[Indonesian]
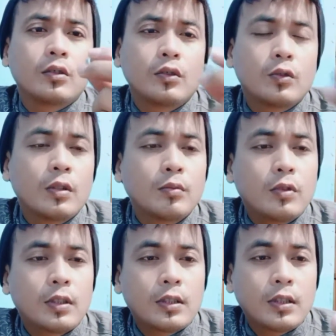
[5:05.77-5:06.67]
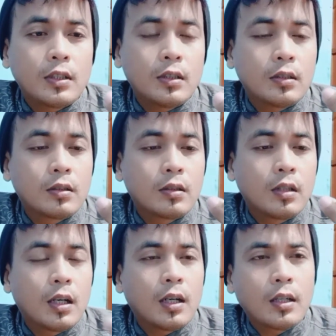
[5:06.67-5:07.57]
juga murah sih
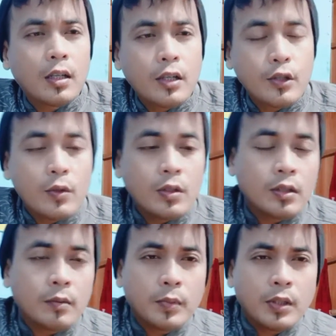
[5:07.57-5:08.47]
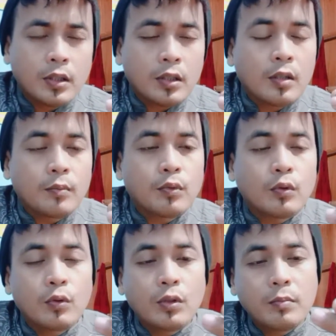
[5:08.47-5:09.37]
ada yang jual sampai 30
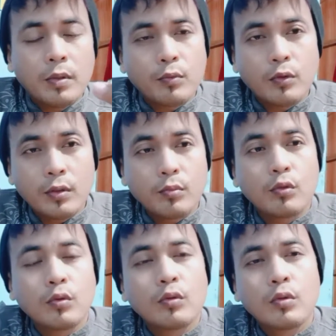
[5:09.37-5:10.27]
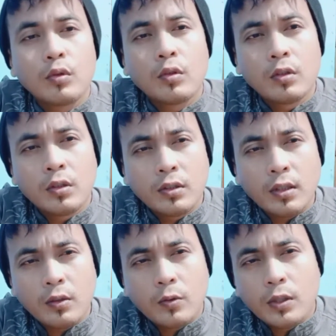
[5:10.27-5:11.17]
50 ribu
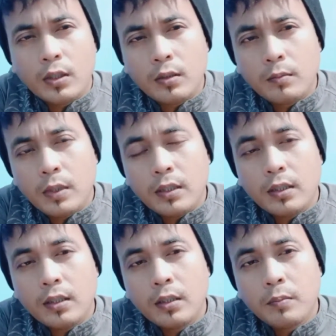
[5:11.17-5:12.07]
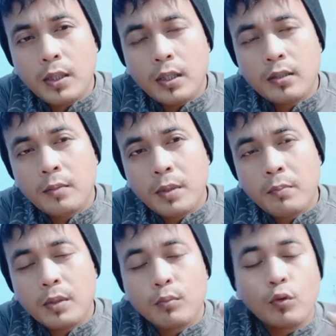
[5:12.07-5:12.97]
satu ini biasanya dipakai sampai
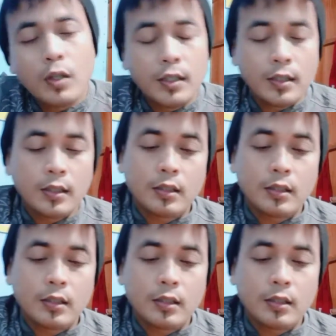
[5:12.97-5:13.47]
40 hari